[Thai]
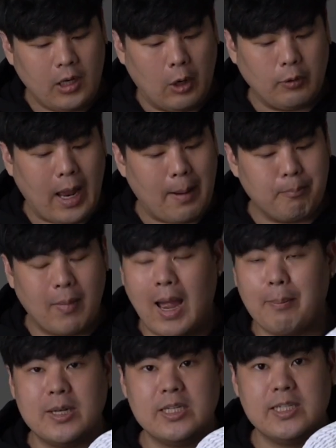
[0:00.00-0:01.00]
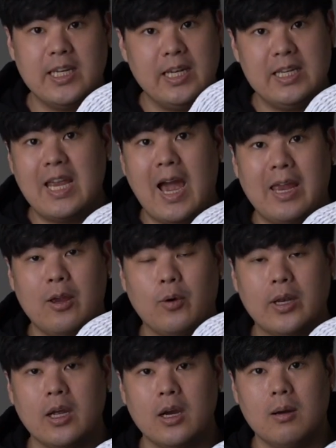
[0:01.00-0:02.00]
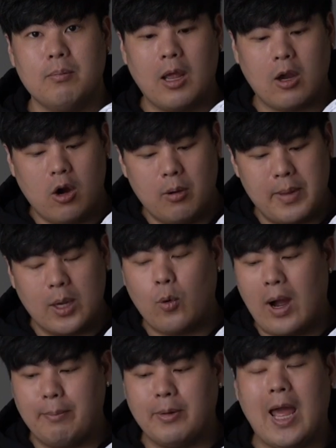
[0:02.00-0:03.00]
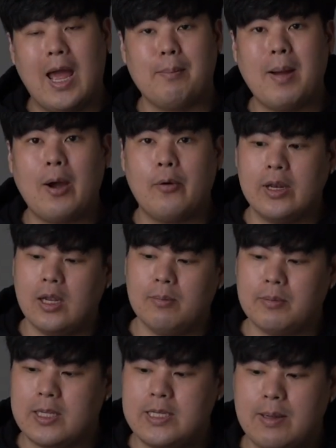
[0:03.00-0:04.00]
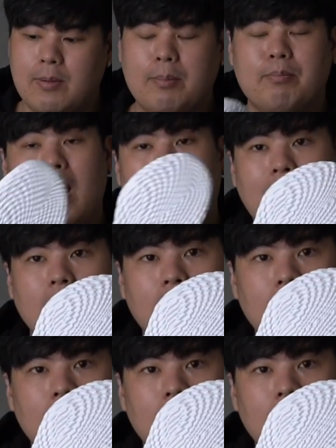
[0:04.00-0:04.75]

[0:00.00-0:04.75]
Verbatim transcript: เขาทำมาเป็นชิ้นใหญ่กว่าเดิม แล้วก็มีความหนามากกว่าเดิมถ้าเทียบกับแปด